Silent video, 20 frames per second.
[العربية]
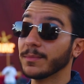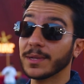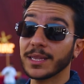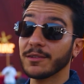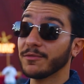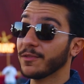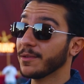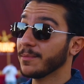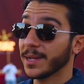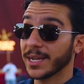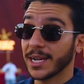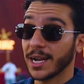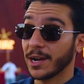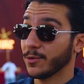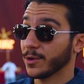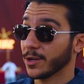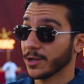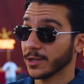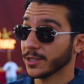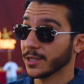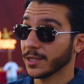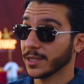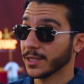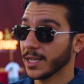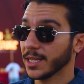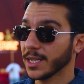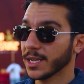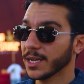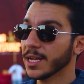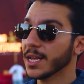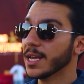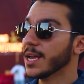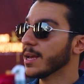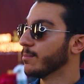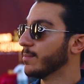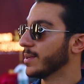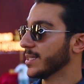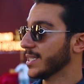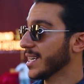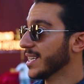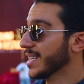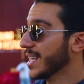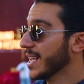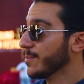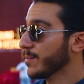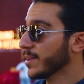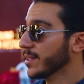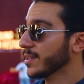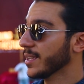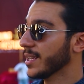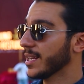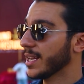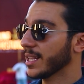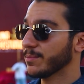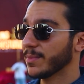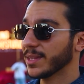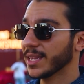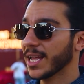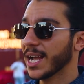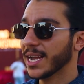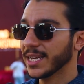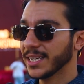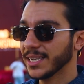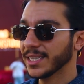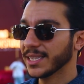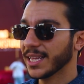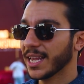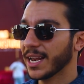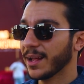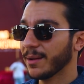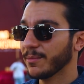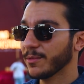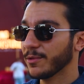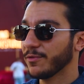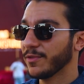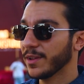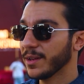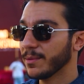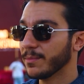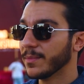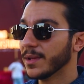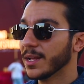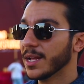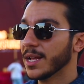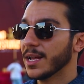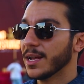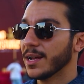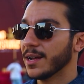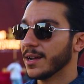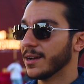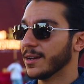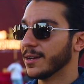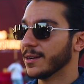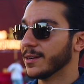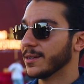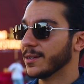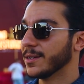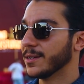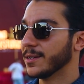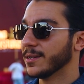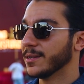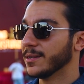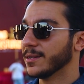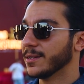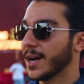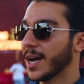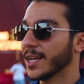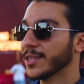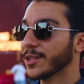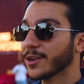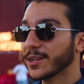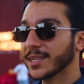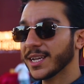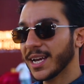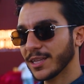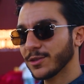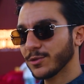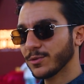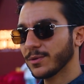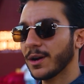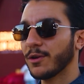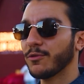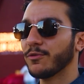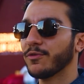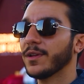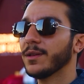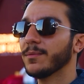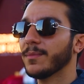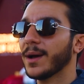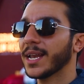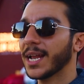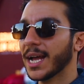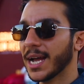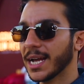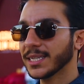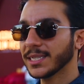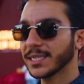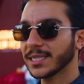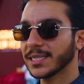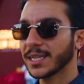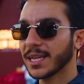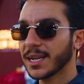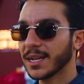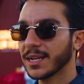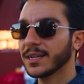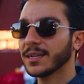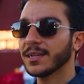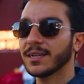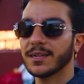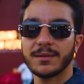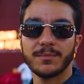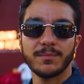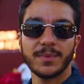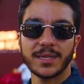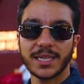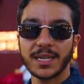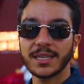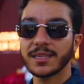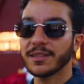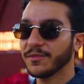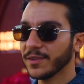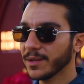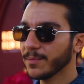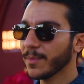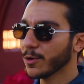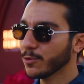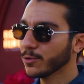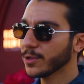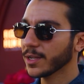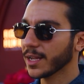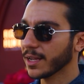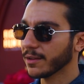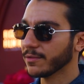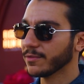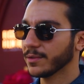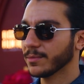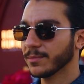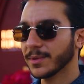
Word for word: اتمنى الفيلم ينجح ويكسر الدنيا بس انا دايما اللي اتمناه حقيقي ان انا اعمل فيلم آه، آه، انا راضي عنه او فيلم انا حاسس ان انا بذلت فيه المجهود الكافي